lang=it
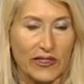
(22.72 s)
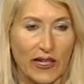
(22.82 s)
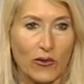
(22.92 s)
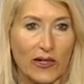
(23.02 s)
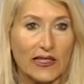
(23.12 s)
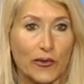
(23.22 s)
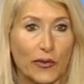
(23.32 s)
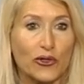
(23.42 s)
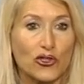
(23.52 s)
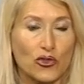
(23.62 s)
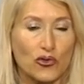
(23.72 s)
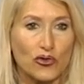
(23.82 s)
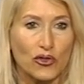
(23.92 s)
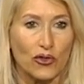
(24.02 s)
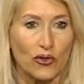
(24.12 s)
vedere quali tipo di
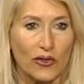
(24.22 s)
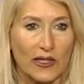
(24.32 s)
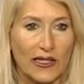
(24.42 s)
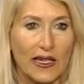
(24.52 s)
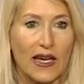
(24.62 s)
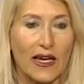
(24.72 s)
soluzioni